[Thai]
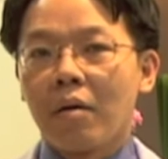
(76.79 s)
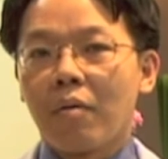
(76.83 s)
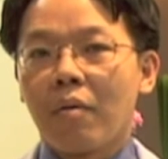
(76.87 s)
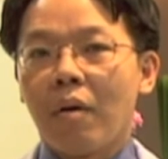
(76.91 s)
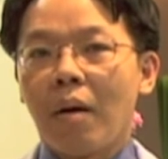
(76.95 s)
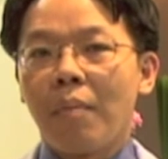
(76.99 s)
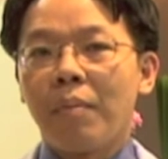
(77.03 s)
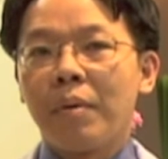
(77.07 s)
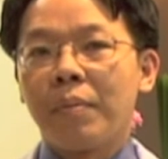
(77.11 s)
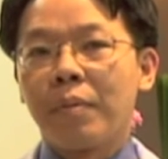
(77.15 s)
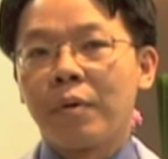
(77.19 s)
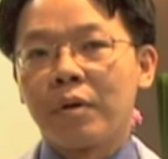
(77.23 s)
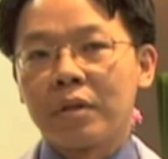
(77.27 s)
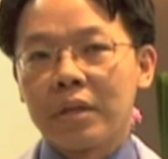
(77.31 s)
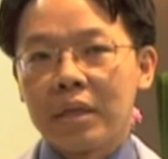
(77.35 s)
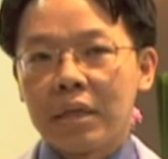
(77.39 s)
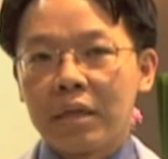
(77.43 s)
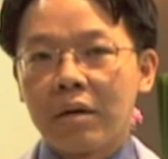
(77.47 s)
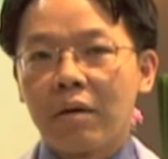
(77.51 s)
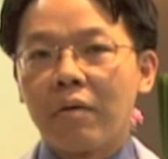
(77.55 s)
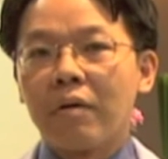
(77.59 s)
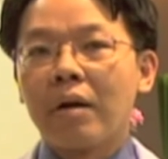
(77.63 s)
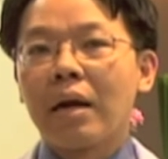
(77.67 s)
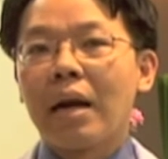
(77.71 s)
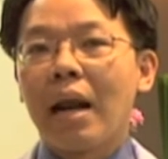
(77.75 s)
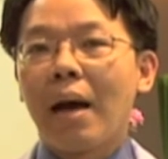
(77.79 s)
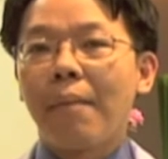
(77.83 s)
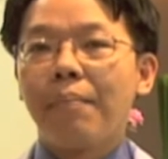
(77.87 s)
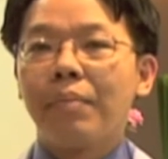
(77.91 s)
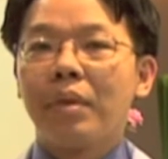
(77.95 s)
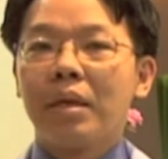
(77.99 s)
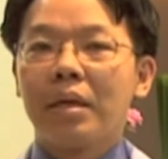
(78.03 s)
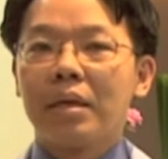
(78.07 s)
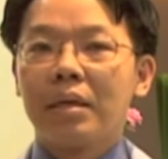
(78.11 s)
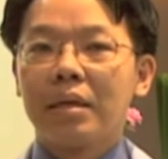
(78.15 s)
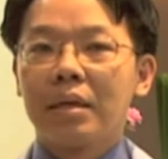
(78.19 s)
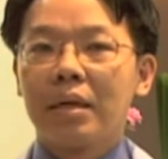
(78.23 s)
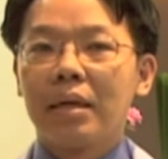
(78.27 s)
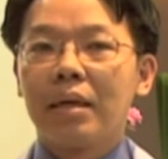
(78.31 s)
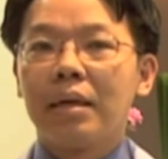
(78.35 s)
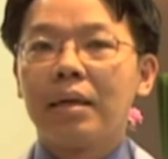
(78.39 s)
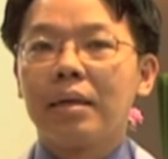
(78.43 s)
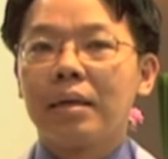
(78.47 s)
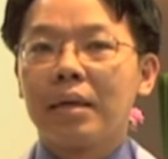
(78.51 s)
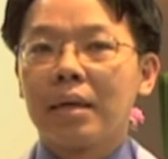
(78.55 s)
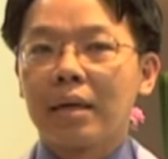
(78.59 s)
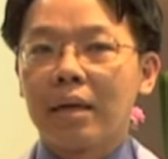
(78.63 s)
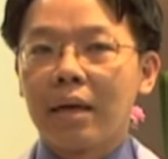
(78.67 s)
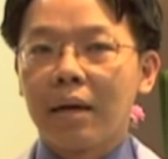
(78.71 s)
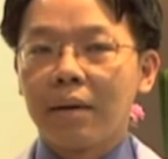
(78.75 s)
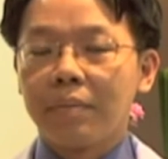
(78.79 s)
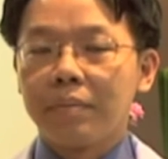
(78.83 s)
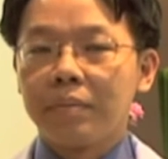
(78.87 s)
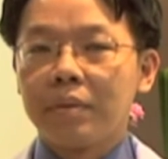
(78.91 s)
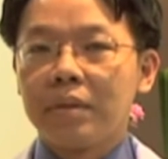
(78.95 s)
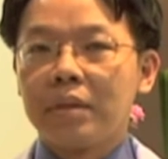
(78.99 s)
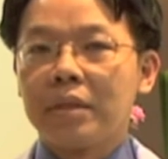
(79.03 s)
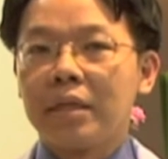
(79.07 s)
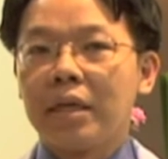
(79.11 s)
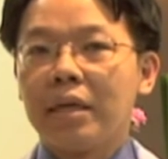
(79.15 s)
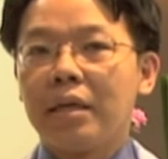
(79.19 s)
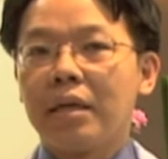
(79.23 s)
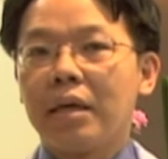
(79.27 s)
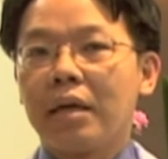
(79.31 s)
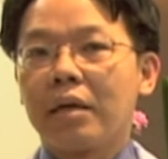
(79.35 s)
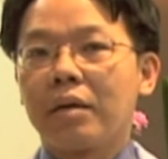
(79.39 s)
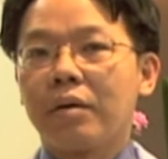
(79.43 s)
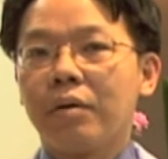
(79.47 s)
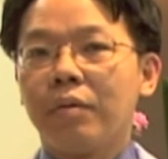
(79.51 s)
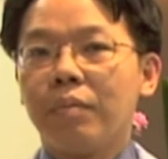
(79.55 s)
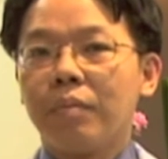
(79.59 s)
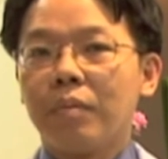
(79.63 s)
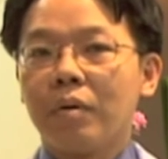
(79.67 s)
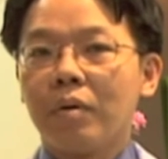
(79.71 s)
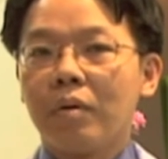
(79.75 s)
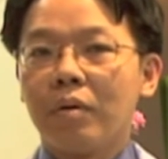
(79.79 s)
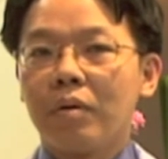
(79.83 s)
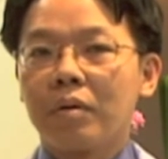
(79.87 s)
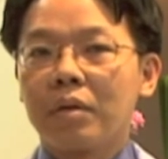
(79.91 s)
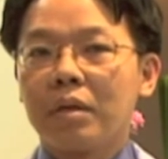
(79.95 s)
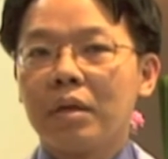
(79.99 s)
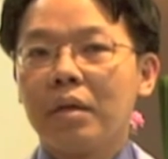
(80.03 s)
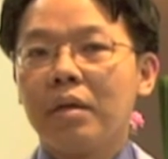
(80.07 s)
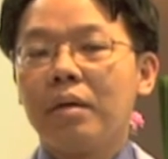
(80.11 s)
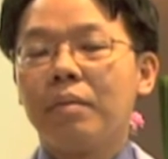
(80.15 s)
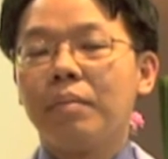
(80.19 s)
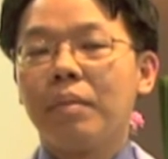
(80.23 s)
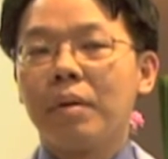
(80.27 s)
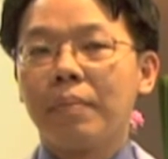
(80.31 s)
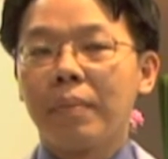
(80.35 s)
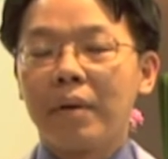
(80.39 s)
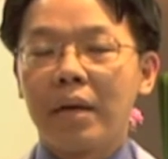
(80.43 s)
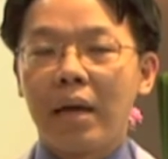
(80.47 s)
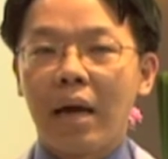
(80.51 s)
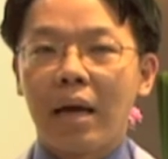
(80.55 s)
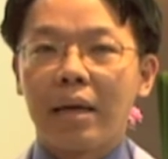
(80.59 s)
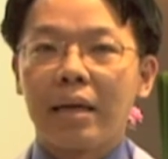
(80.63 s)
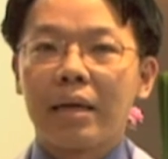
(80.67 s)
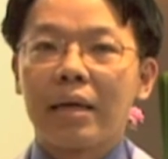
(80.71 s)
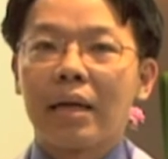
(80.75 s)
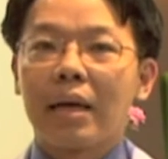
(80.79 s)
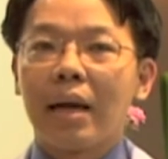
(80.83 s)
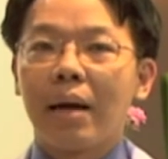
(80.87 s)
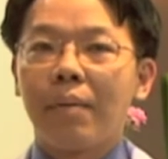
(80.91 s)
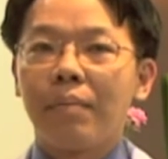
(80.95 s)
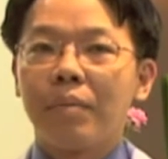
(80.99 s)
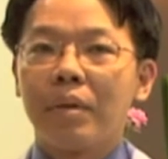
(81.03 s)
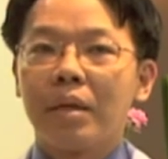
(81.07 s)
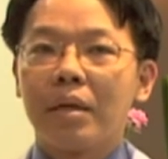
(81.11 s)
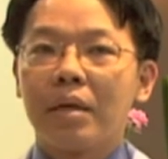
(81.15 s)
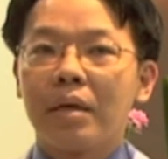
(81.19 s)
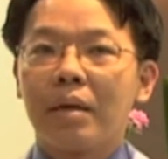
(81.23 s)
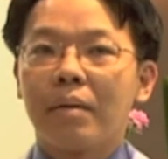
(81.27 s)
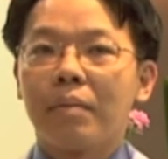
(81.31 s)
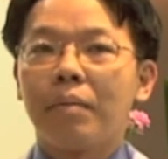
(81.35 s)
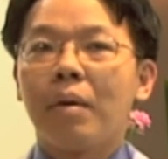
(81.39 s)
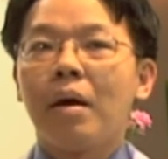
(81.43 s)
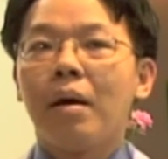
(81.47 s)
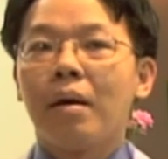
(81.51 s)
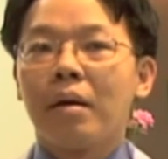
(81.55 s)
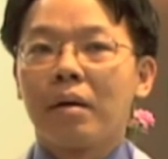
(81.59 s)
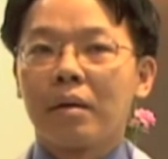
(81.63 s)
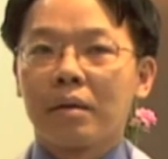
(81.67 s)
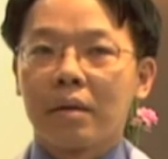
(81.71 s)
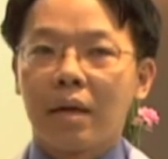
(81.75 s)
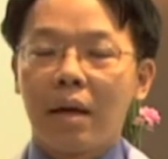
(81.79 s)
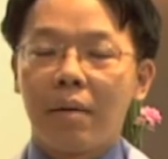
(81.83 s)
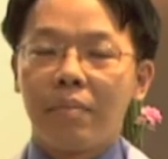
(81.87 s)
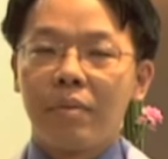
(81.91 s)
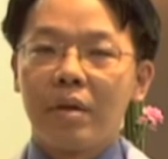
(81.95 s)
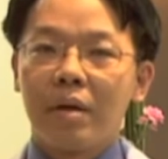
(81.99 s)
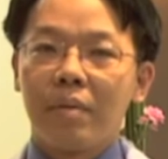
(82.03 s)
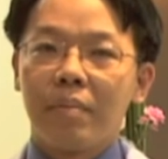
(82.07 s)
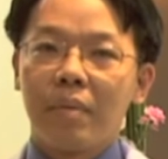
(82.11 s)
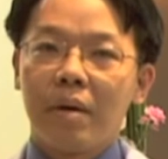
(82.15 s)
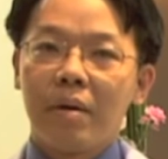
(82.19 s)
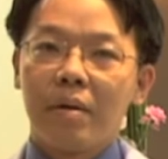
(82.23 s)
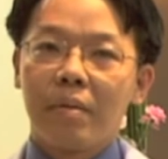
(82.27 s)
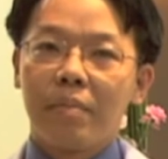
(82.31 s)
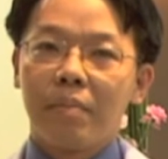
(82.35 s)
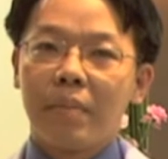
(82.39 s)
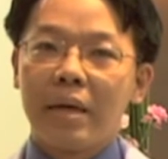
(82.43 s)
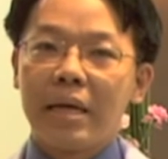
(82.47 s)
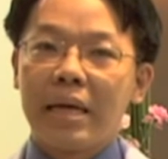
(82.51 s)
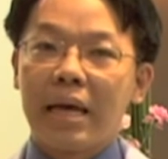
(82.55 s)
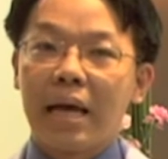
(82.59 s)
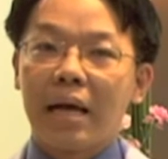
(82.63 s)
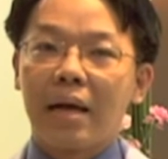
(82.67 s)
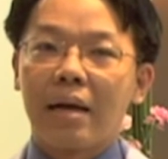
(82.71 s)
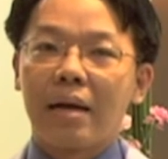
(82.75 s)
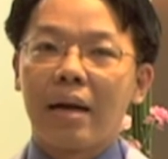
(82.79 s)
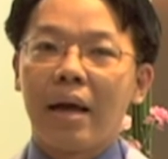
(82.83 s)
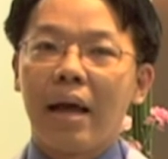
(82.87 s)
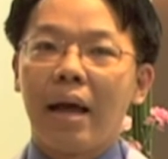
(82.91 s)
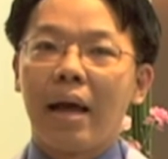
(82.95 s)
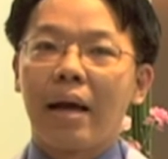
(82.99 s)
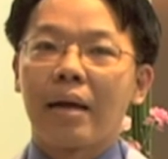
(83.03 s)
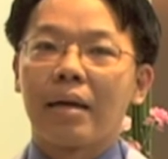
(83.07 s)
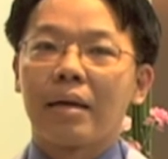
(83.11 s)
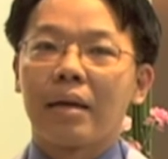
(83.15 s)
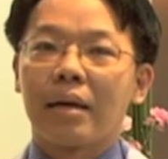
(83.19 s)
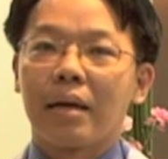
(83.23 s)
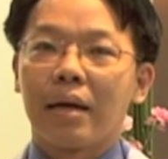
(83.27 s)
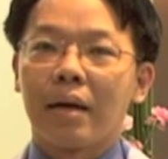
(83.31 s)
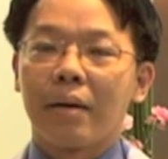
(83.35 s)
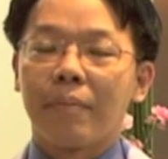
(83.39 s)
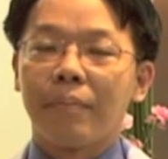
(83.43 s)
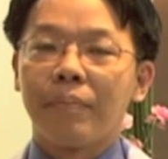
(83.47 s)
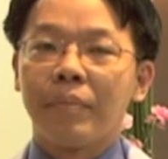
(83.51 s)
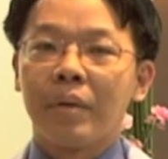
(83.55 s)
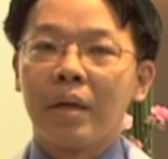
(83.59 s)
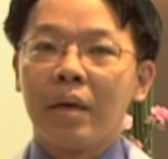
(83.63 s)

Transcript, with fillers: ความผิดปกติของกล้ามเนื้อนะครับ เช่นในกลุ่มโรคที่มีปัญหาทางกล้ามเนื้อ กล้ามเนื้อไม่ไม่แข็งแรงนะครับ